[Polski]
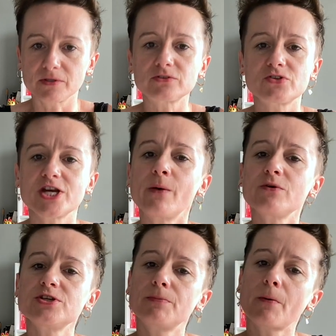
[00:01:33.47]
no to
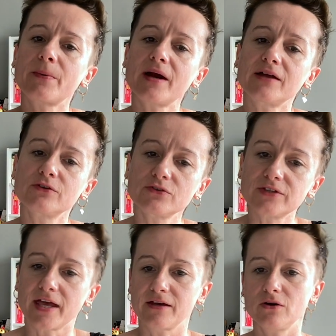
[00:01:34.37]
ciało cię popycha do
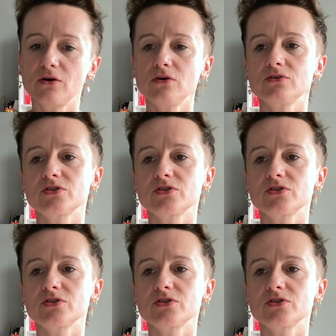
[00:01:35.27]
tego,